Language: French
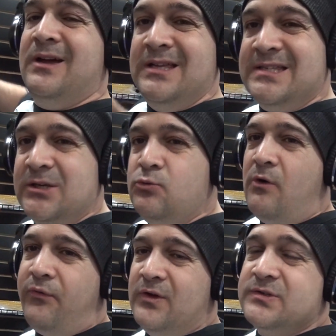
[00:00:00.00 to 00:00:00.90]
Ici, nous
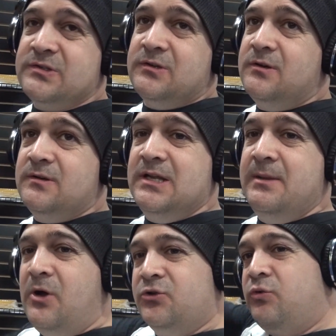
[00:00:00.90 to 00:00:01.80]
en France, euh,
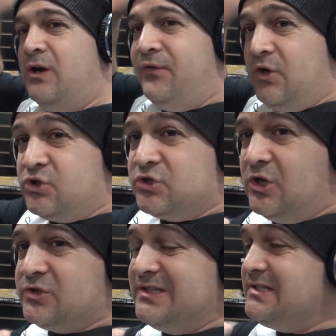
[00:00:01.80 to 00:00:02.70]
les bandes, tu vois, on les fait dans ce
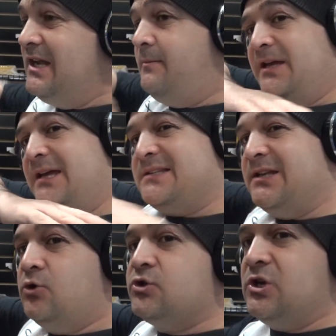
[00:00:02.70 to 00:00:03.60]
sens. Ici, à l'américaine, c'est
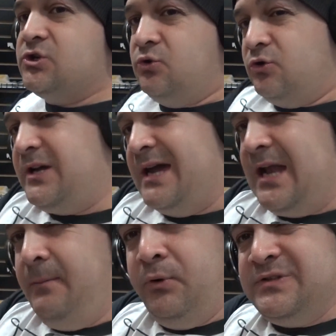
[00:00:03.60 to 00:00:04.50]
dans l'autre sens. Donc le gars, il
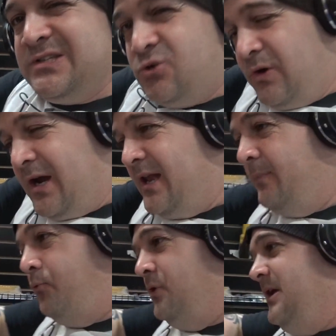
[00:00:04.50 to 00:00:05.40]
a une position et un
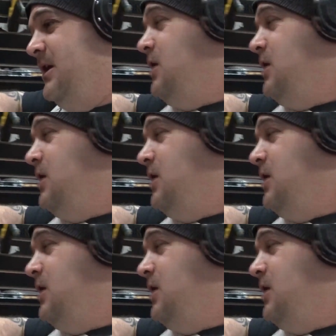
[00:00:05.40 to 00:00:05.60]
appui